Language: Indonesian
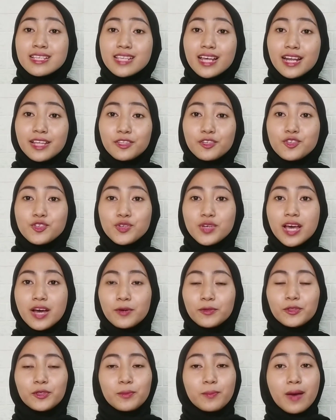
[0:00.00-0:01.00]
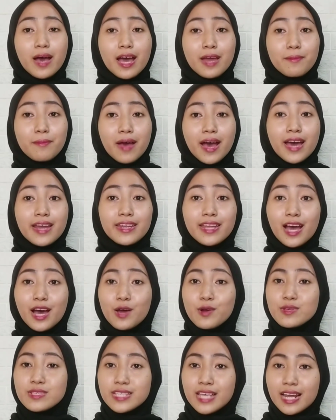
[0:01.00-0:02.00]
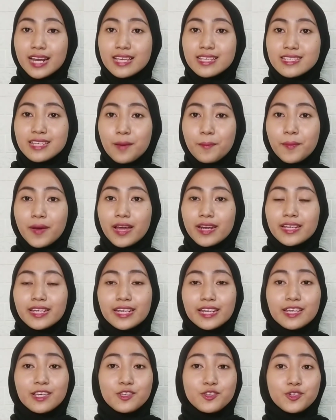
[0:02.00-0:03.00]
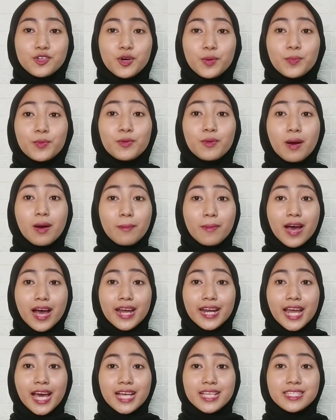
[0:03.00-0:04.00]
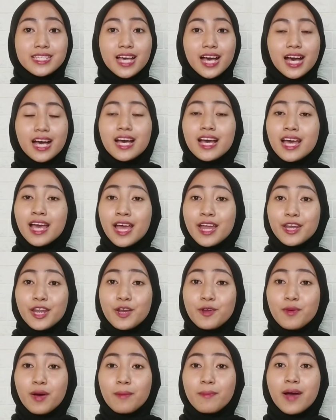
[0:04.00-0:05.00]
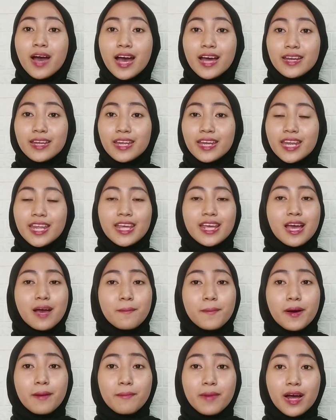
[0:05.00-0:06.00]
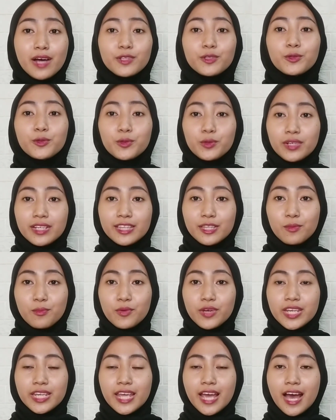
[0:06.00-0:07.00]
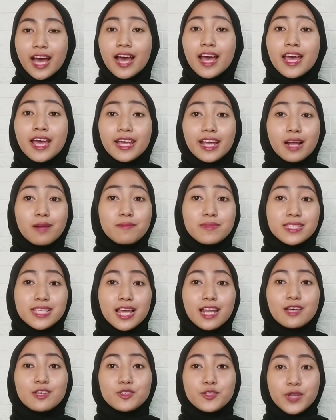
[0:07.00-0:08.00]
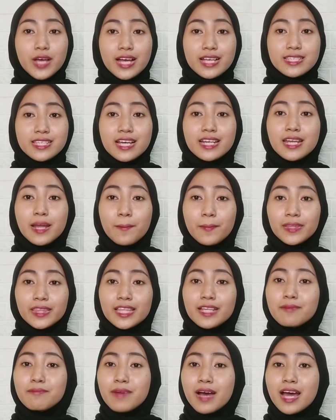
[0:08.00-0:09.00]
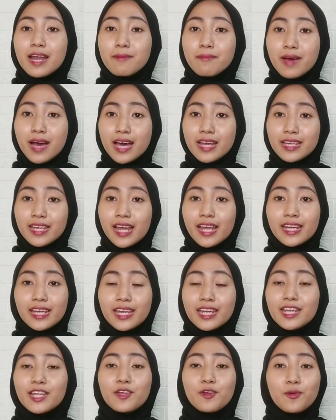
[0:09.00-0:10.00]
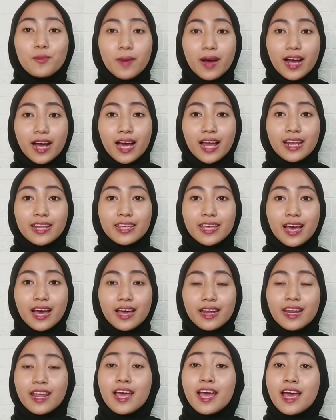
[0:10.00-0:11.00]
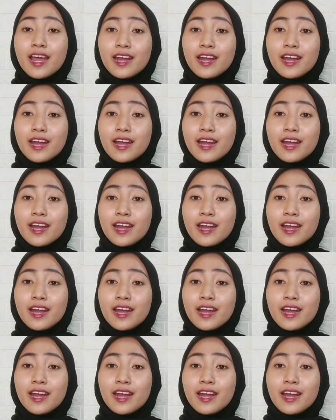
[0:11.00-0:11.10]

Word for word: Selain itu juga untuk bahan-bahan yang harus kalian siapkan ini cukup dua bahan aja dan dua bahan ini gampang banget untuk ditemuinnya. Kalian bisa langsung aja dapetin bahan-bahannya ini di rumah kalian.